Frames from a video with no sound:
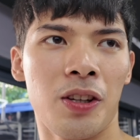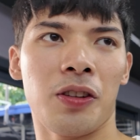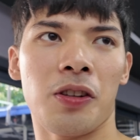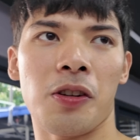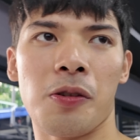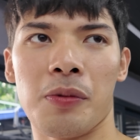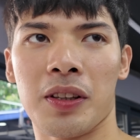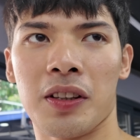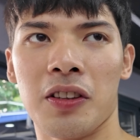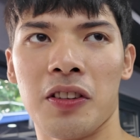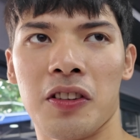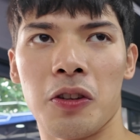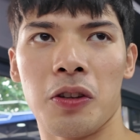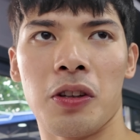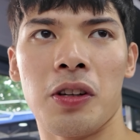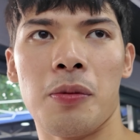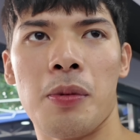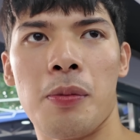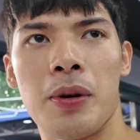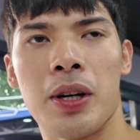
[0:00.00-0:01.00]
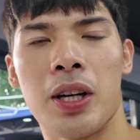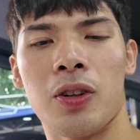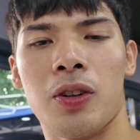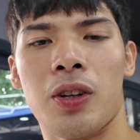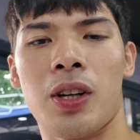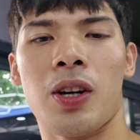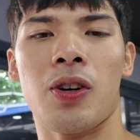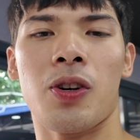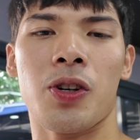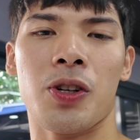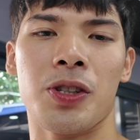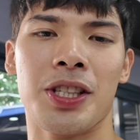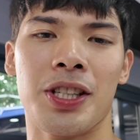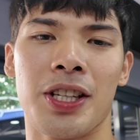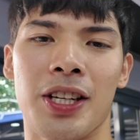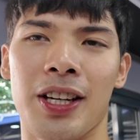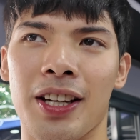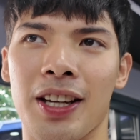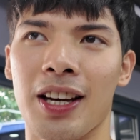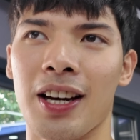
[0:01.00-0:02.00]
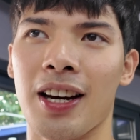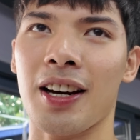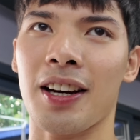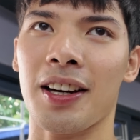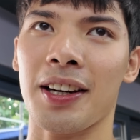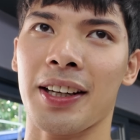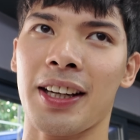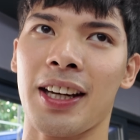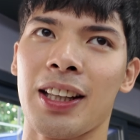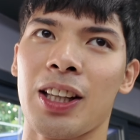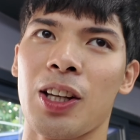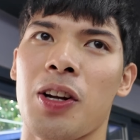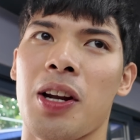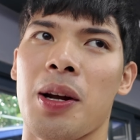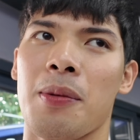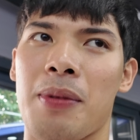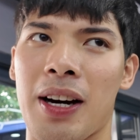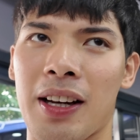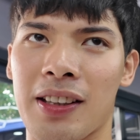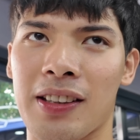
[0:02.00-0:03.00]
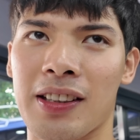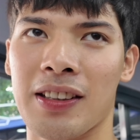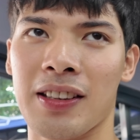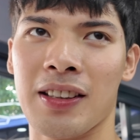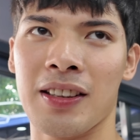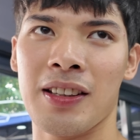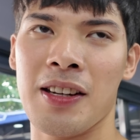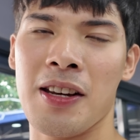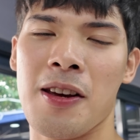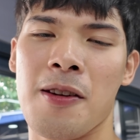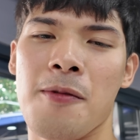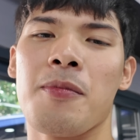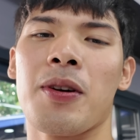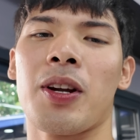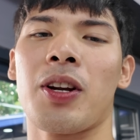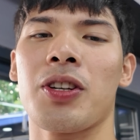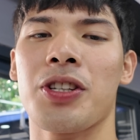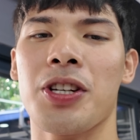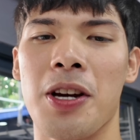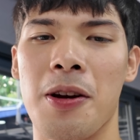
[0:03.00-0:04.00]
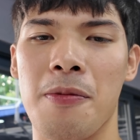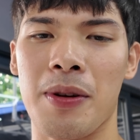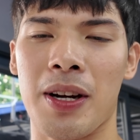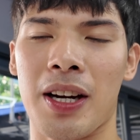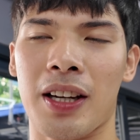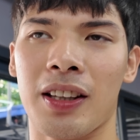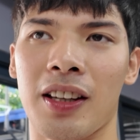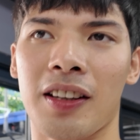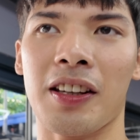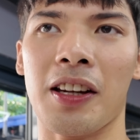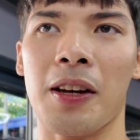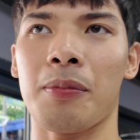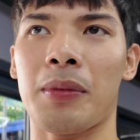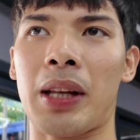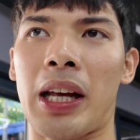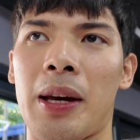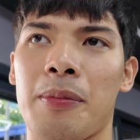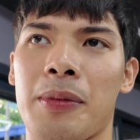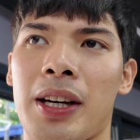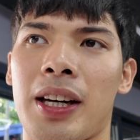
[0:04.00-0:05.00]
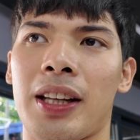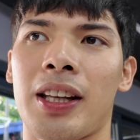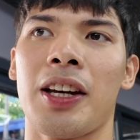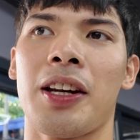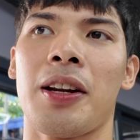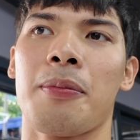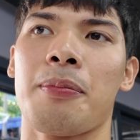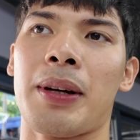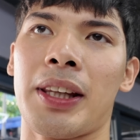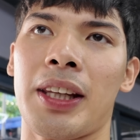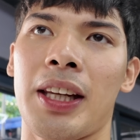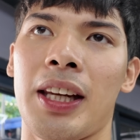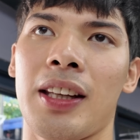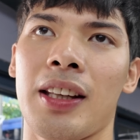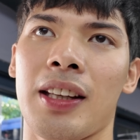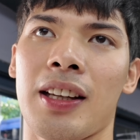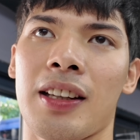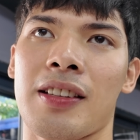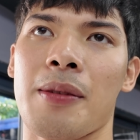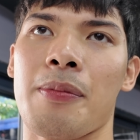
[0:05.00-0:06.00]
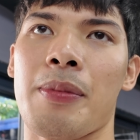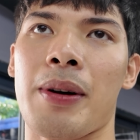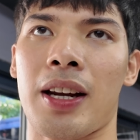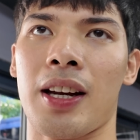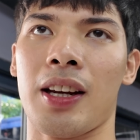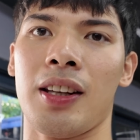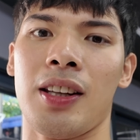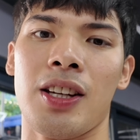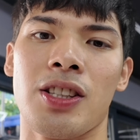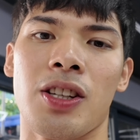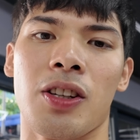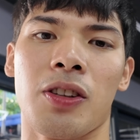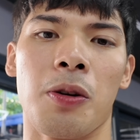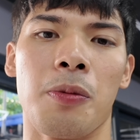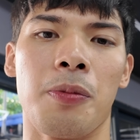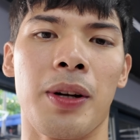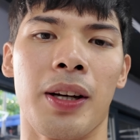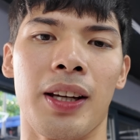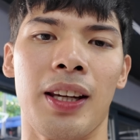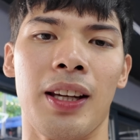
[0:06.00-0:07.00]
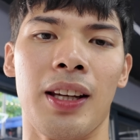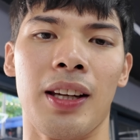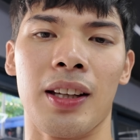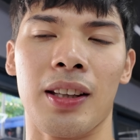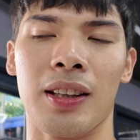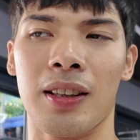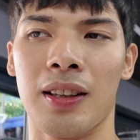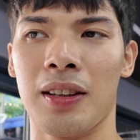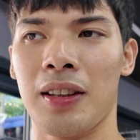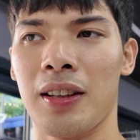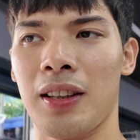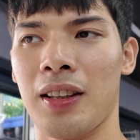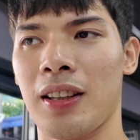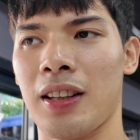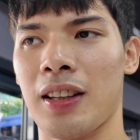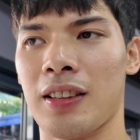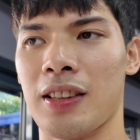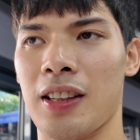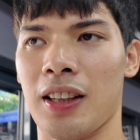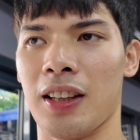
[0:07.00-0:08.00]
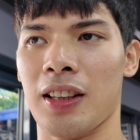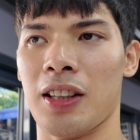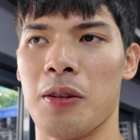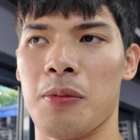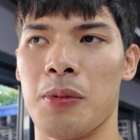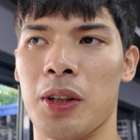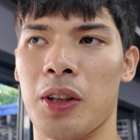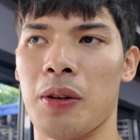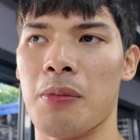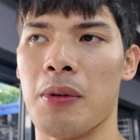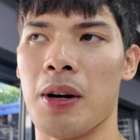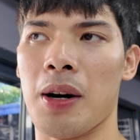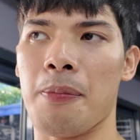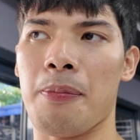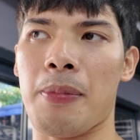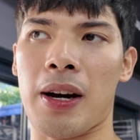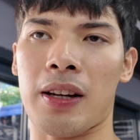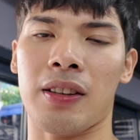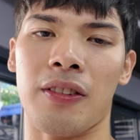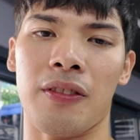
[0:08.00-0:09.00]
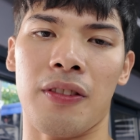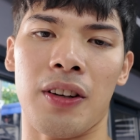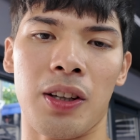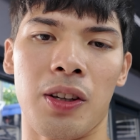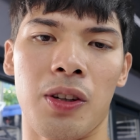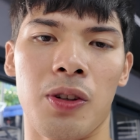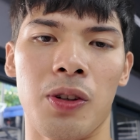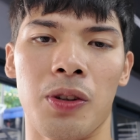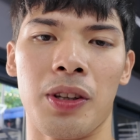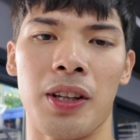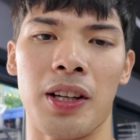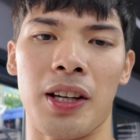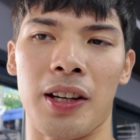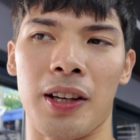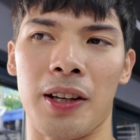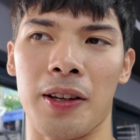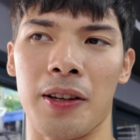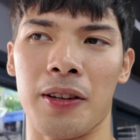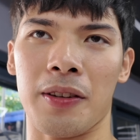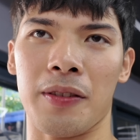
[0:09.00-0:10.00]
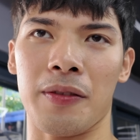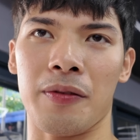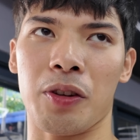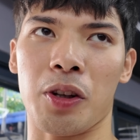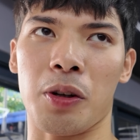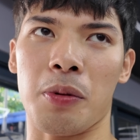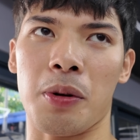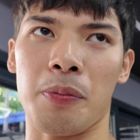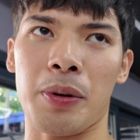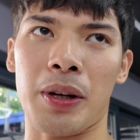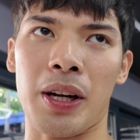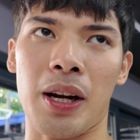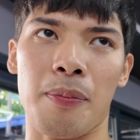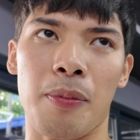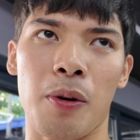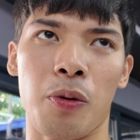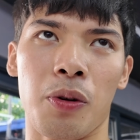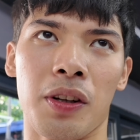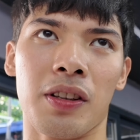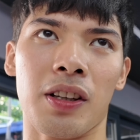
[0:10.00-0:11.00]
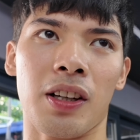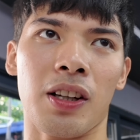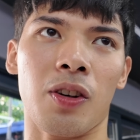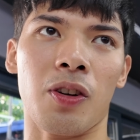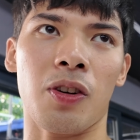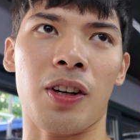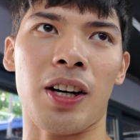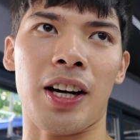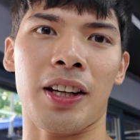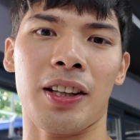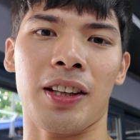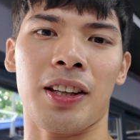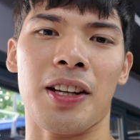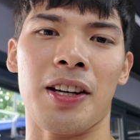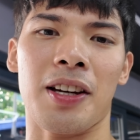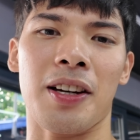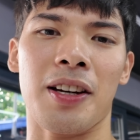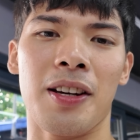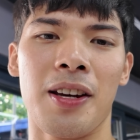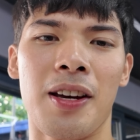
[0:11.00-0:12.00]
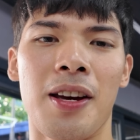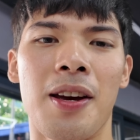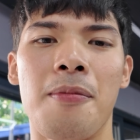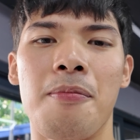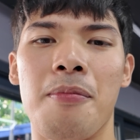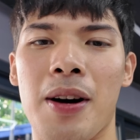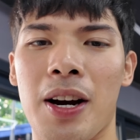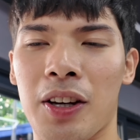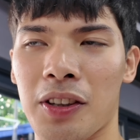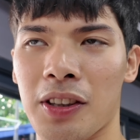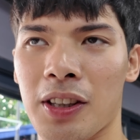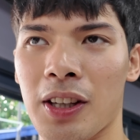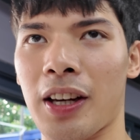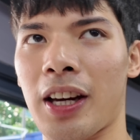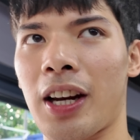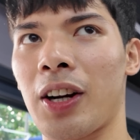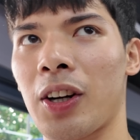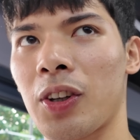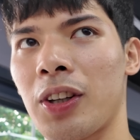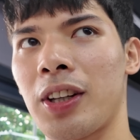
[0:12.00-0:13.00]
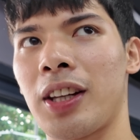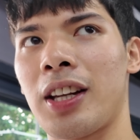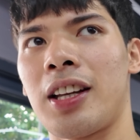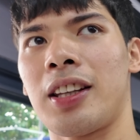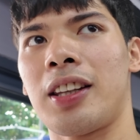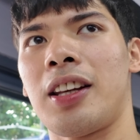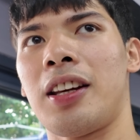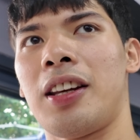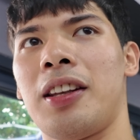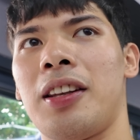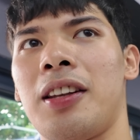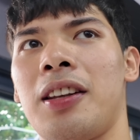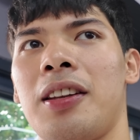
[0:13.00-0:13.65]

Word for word: So mas gusto ko naman magkaroon ng kotse na kita yung labas. Pero syempre at the same time, kaya tayo nagpatin kasi para hindi siya sobrang init. Kasi nakita naman yung mga past vlog ko na sobrang pinapawisan ako kahit na maayos na yung aircon natin.